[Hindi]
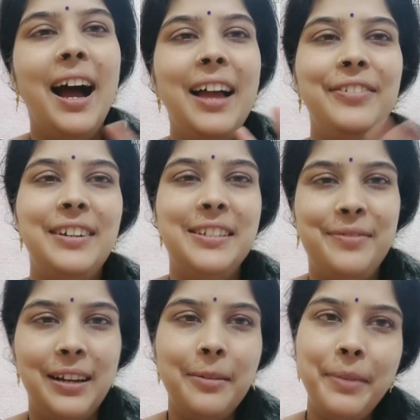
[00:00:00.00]
हाय फ्रेंड्स
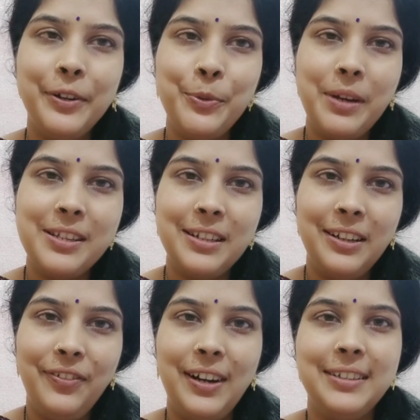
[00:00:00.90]
वेलकम बैक टू माय
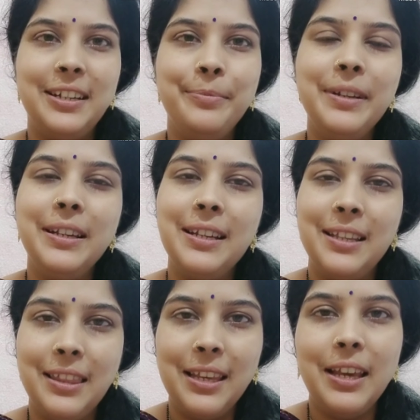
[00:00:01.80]
चैनल फैक्शन मीन
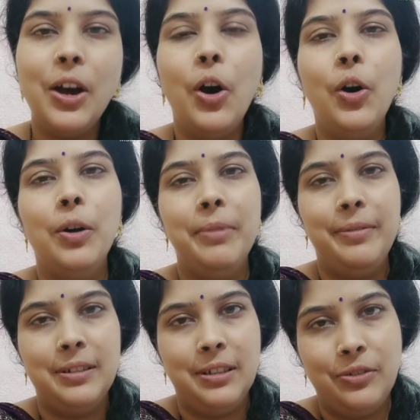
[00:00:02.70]
हिंदी और मैं
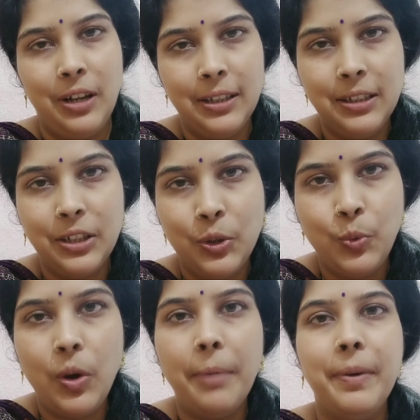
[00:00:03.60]
वर्षा स्वागत करती
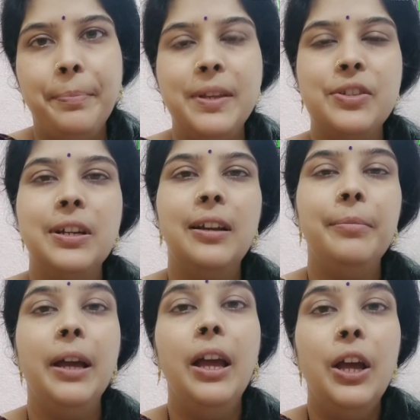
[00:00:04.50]
हूँ आपका अपने चैनल
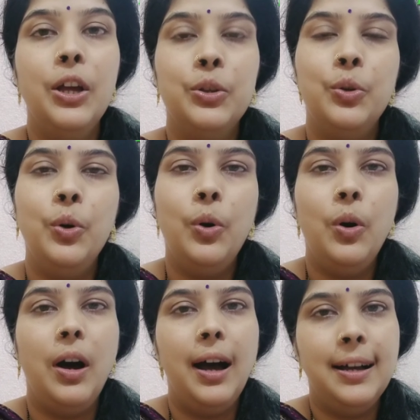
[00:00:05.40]
में तो
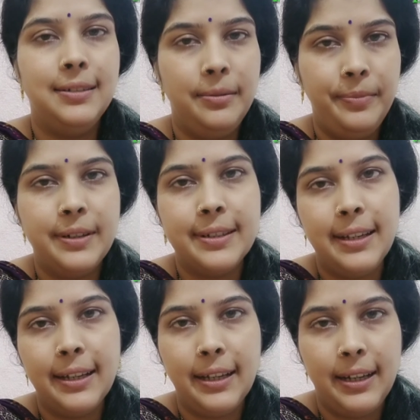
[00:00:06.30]
आज हम फिर से
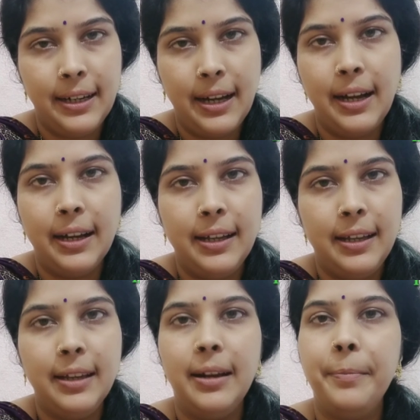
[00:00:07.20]
लेकर आ गए
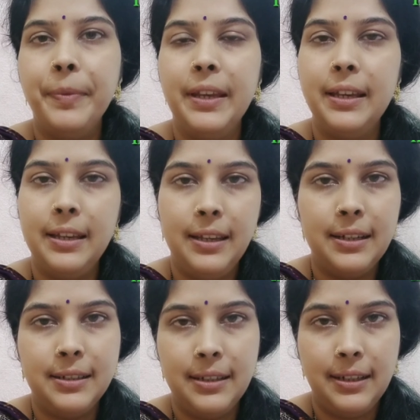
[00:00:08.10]
हैं अपनी
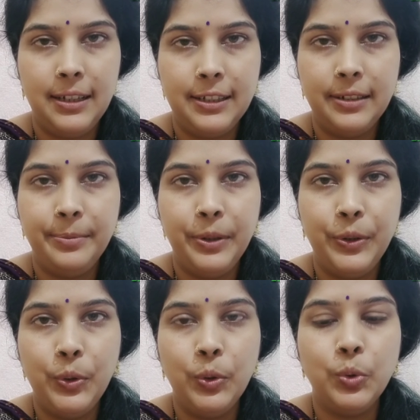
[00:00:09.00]
ईयर से रिलेटेड
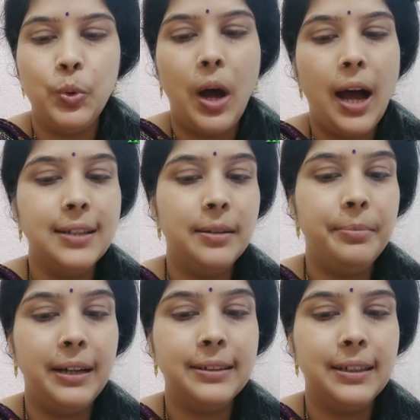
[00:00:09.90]
वीडियो तो आज हम
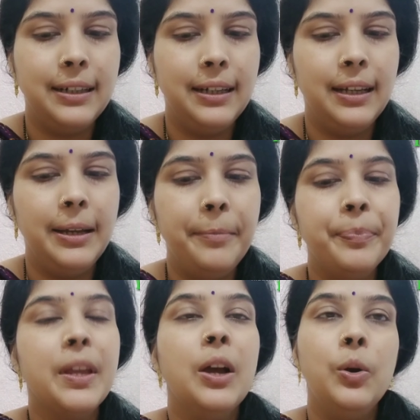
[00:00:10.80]
बात करेंगे
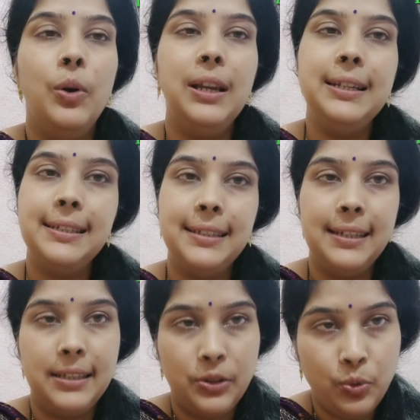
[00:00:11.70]

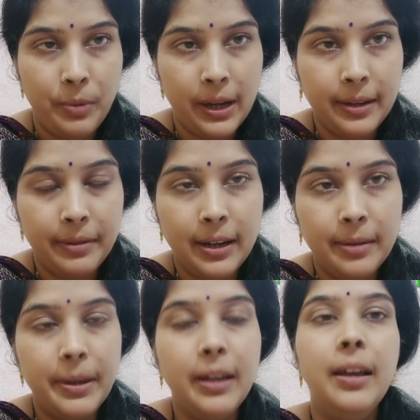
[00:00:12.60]
कोलेस्टेस्टोमा के बारे
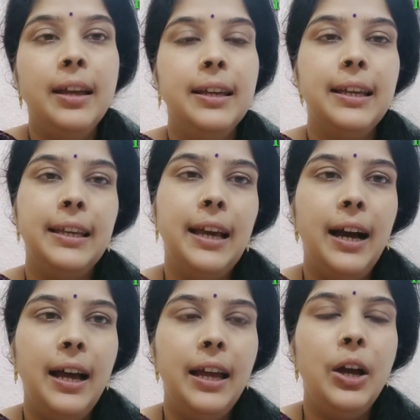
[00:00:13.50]
में कि
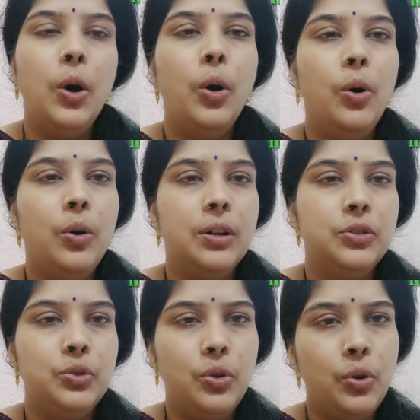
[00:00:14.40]
क्या है और
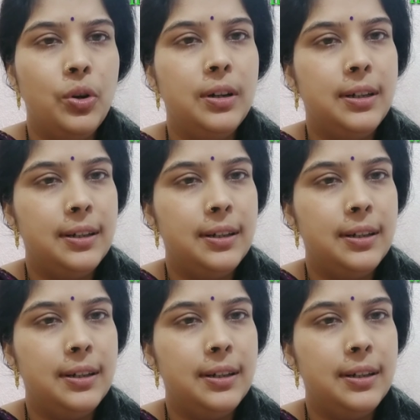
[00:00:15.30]
जो लोग